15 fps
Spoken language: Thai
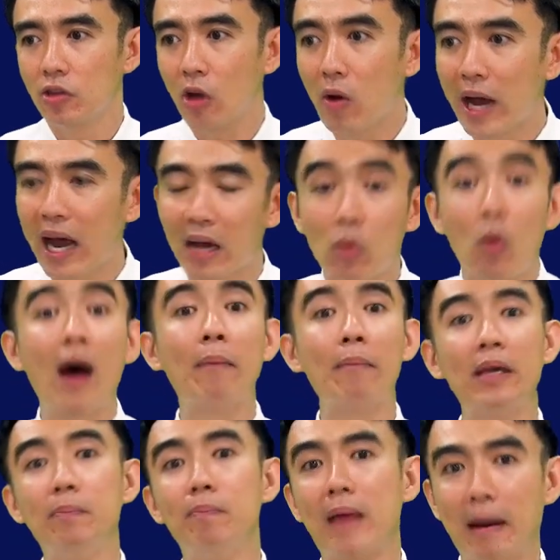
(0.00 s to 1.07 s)
ต้องการความ
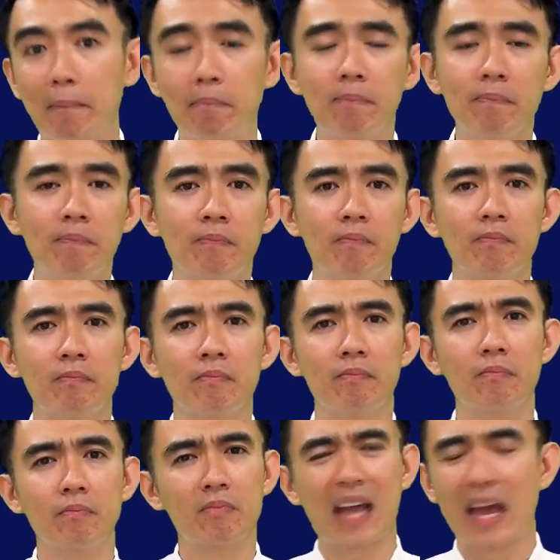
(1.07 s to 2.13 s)
อิ่มห
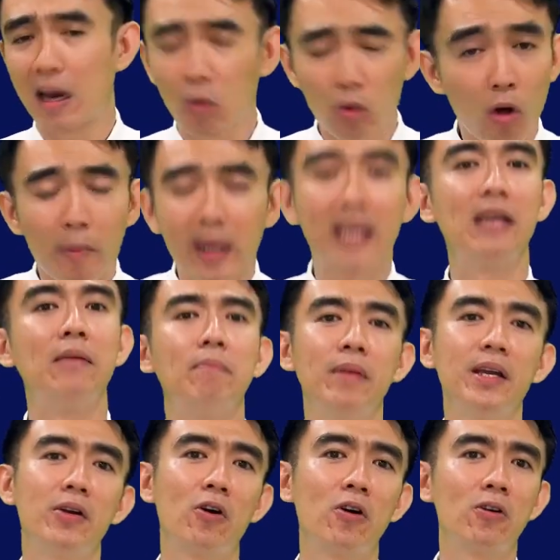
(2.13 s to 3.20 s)
นำแต่เราก็ไม่อิ่ม
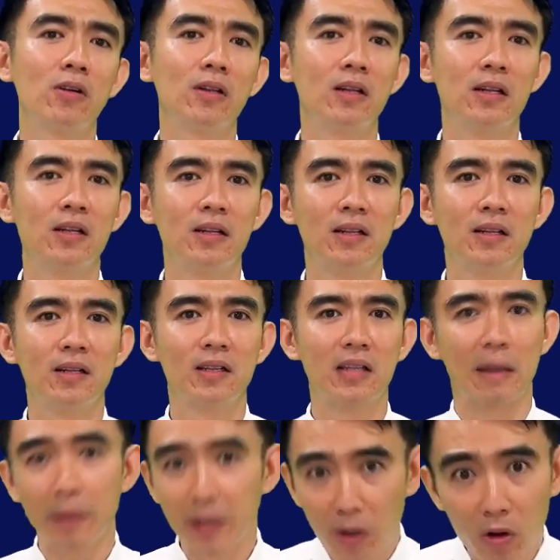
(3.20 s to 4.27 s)
พี่น้อง
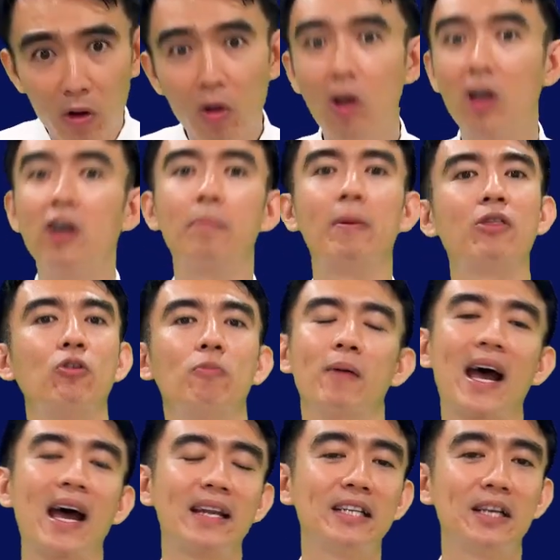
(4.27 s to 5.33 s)
แต่พี่น้องก็เคยประสบ
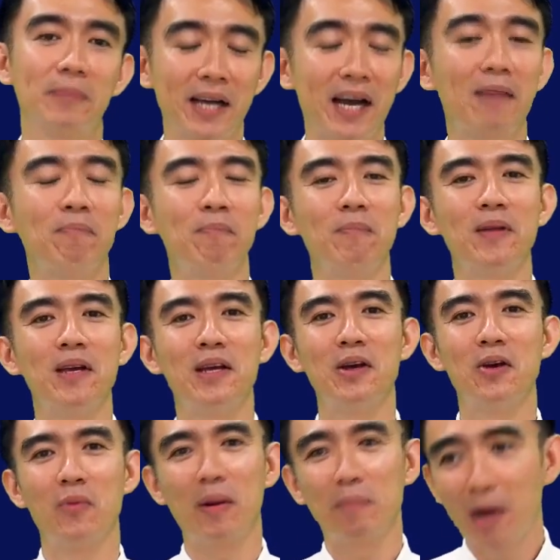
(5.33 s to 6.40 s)
การณ์ใช่ไหมครับ
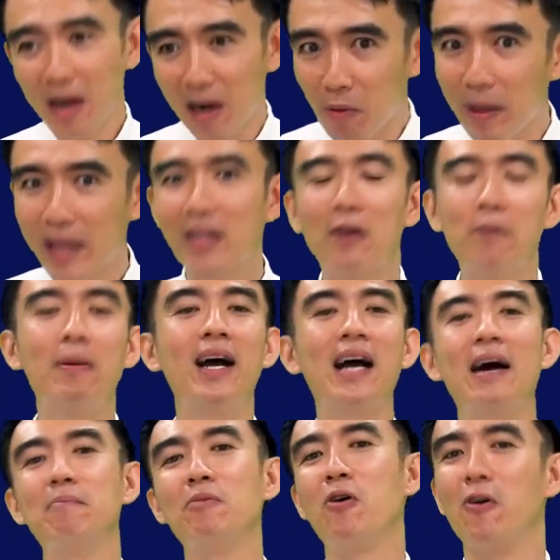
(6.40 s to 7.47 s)
ว่าเมื่อเรามาถึงพระ
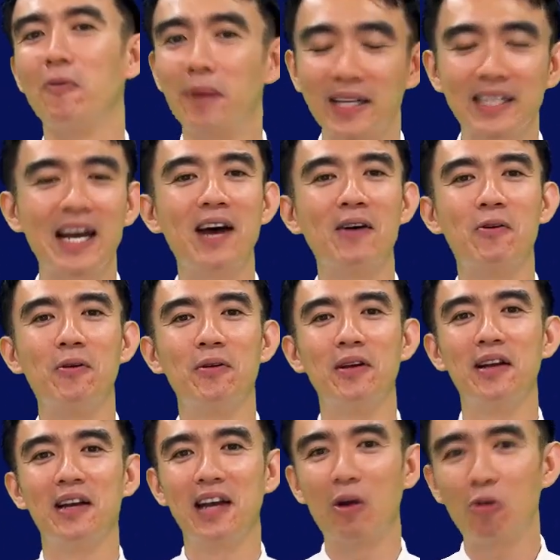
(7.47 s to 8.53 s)
คำของพระเจ้า
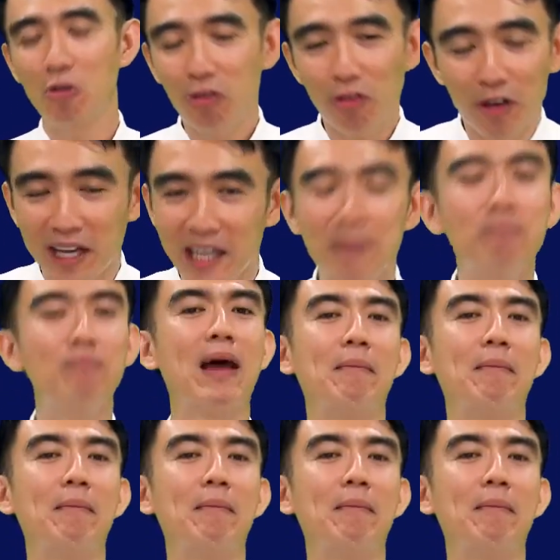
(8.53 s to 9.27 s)
เรารู้สึกอิ่มห